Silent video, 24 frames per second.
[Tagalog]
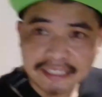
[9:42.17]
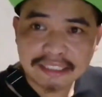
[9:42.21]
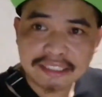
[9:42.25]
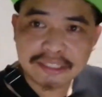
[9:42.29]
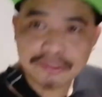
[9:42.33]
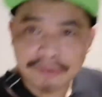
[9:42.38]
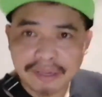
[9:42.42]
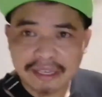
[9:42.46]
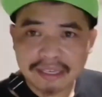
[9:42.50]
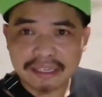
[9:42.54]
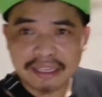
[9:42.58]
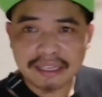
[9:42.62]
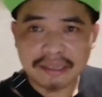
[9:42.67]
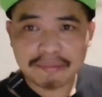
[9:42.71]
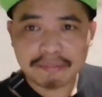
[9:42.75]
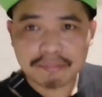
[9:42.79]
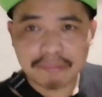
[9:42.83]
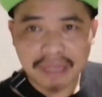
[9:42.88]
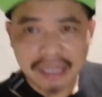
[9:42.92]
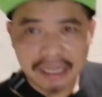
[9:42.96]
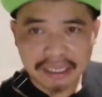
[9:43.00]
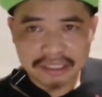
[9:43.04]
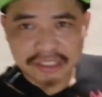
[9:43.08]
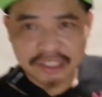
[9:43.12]
guys,
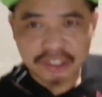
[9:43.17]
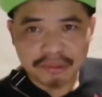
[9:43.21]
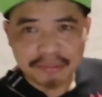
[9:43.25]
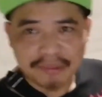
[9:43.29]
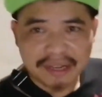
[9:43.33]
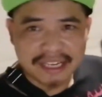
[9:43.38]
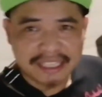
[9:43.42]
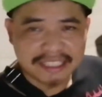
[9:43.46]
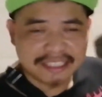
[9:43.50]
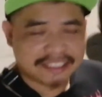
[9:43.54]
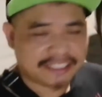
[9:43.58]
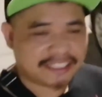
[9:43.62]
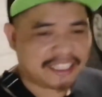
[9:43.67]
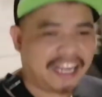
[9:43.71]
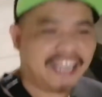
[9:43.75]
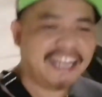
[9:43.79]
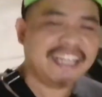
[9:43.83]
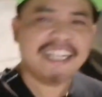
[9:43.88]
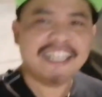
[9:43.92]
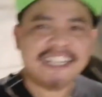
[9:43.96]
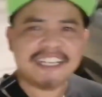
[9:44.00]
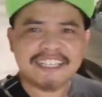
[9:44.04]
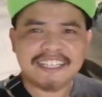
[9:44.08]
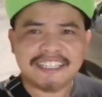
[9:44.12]
welcome back to my
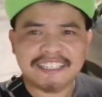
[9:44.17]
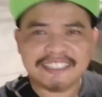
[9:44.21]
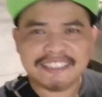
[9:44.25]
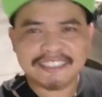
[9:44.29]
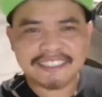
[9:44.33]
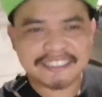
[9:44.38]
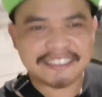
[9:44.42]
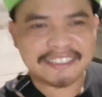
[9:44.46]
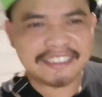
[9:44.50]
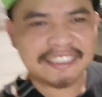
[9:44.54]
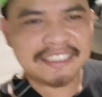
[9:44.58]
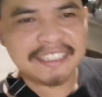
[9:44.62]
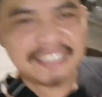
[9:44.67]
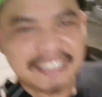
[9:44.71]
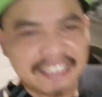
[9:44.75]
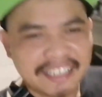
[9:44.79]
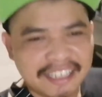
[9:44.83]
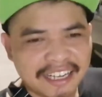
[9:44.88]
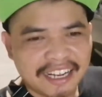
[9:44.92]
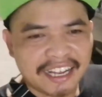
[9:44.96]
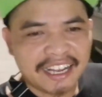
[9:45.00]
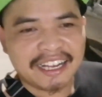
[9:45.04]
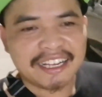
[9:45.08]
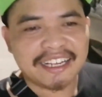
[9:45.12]
channel.
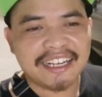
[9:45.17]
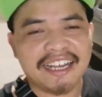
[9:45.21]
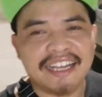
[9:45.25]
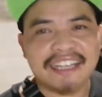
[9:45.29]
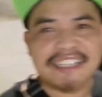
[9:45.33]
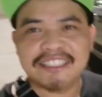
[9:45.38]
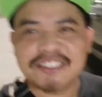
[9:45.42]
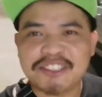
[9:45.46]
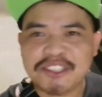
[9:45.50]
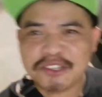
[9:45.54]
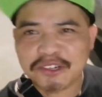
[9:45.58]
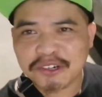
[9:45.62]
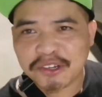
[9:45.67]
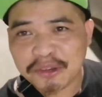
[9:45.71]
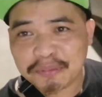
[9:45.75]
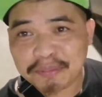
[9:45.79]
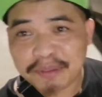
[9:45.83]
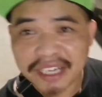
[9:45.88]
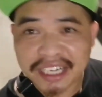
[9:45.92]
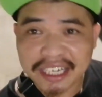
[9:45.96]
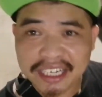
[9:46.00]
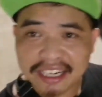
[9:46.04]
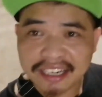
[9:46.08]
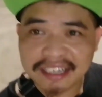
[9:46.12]
Ayan, tuloy
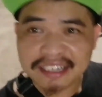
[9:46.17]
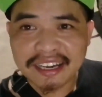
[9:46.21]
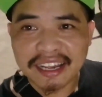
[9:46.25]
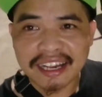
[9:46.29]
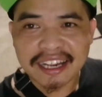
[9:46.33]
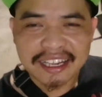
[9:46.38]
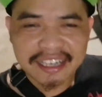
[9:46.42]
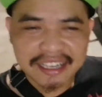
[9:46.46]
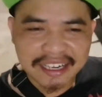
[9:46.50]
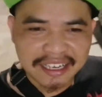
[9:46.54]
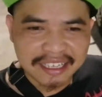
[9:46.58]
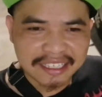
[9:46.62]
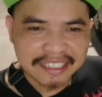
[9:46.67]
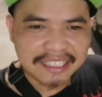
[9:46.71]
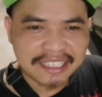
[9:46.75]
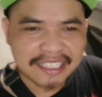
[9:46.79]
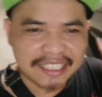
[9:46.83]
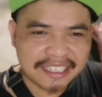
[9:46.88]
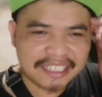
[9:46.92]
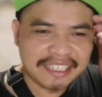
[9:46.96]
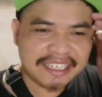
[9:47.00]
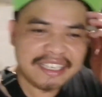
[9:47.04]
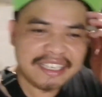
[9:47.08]
pa rin ang lakaran.